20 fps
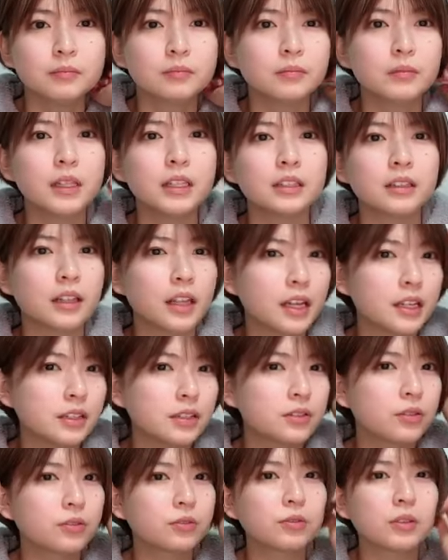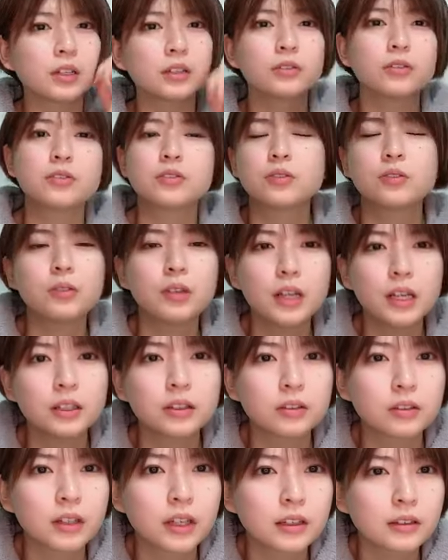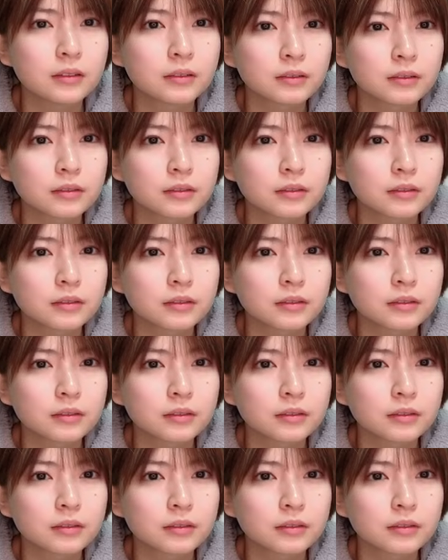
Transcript: うまあねショートカットストレートで